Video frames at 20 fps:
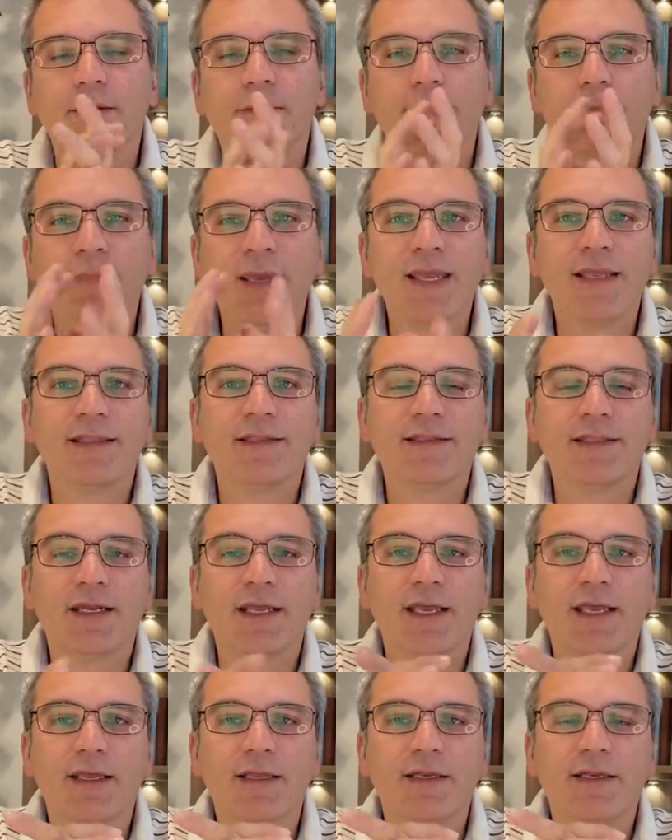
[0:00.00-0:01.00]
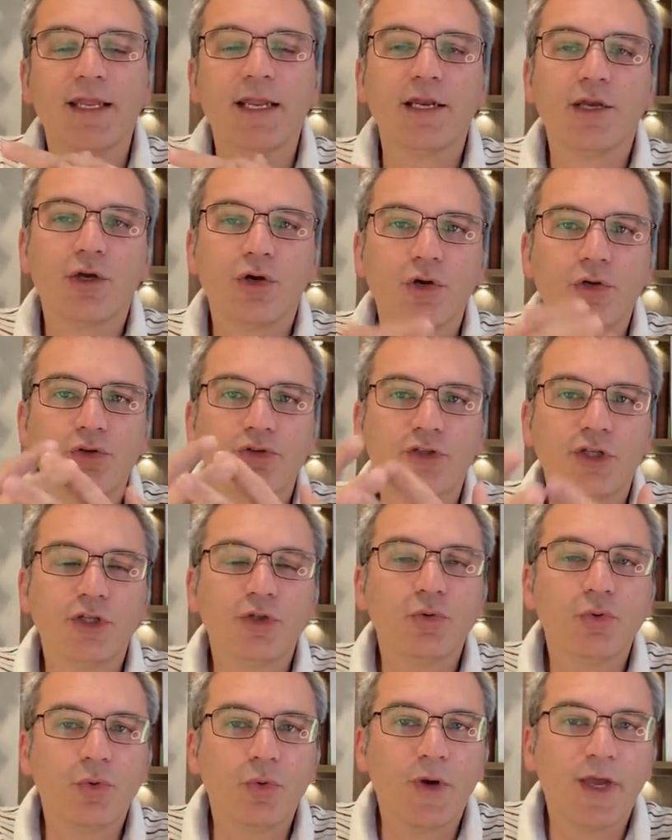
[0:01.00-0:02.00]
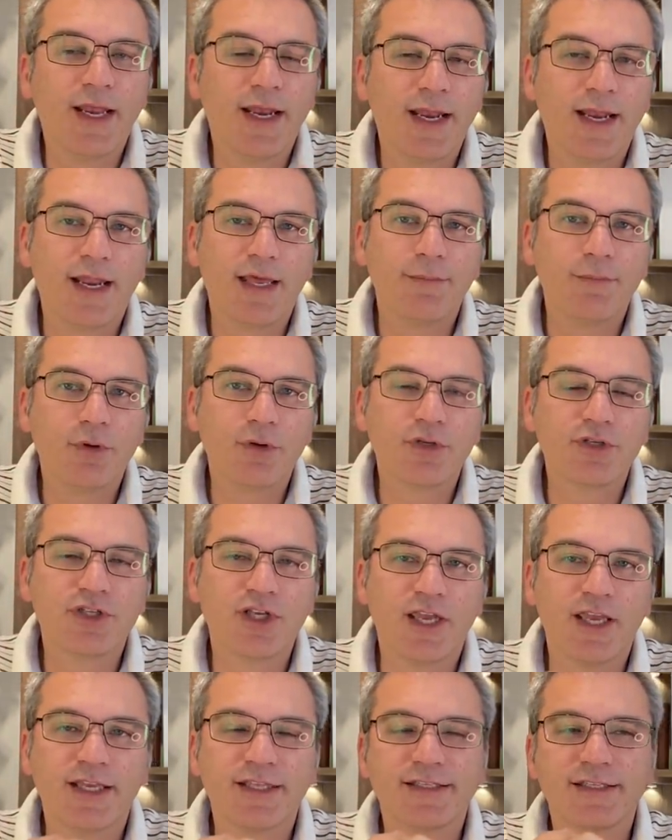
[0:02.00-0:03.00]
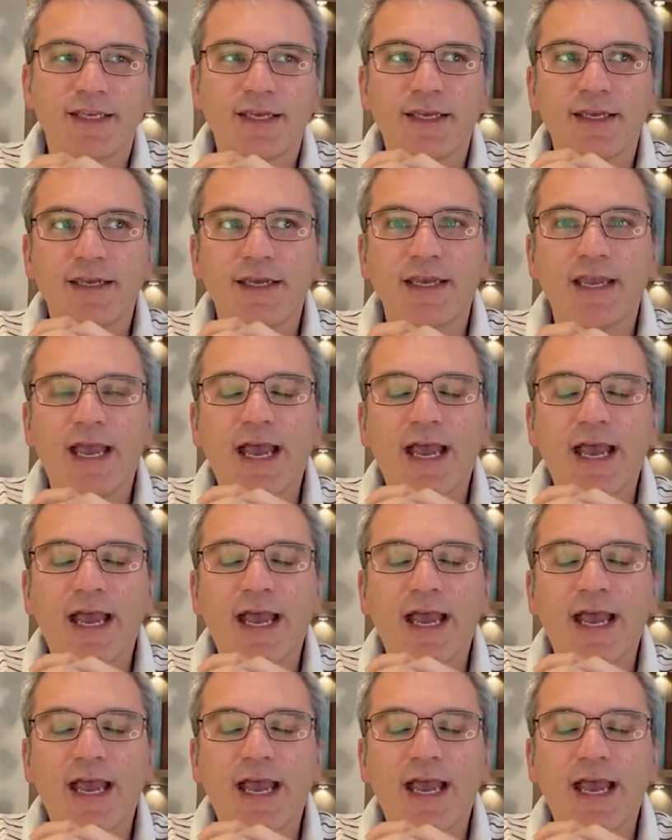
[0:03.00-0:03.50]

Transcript: Mentre nel Conte 2 la Lamorgese